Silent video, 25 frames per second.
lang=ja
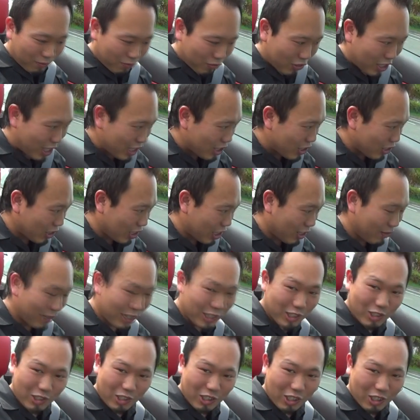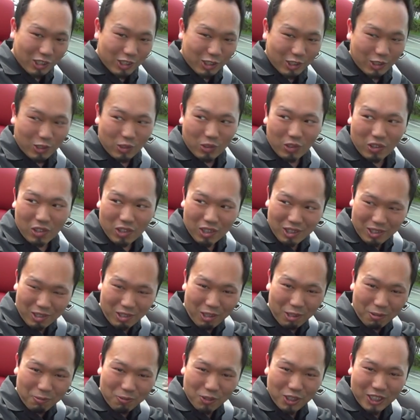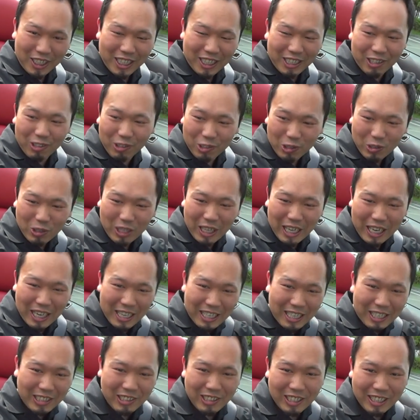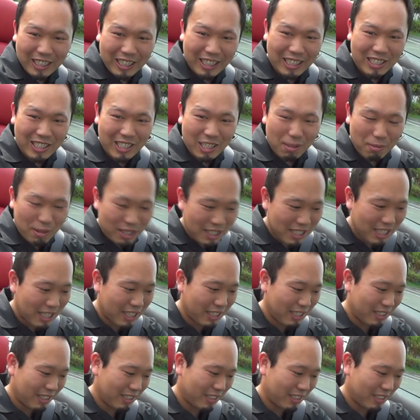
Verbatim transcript: プレッション行きましょうちょっとオープンなんで音が入らなくなったらすいません